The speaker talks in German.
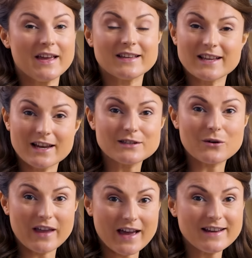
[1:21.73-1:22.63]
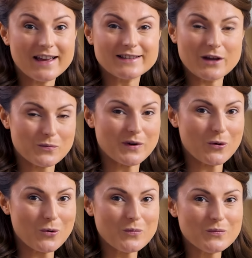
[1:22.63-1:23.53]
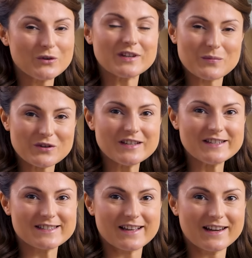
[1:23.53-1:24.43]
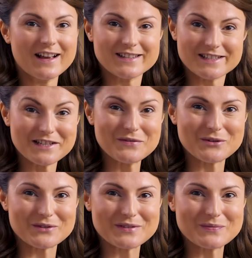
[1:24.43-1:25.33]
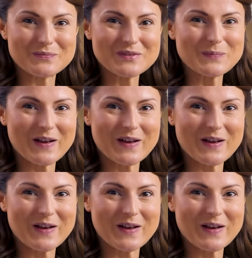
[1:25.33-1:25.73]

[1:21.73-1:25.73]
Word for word: Hinterlass auch gerne einen Daumen nach oben und abonniere diesen Kanal, dann sehen wir uns. Bis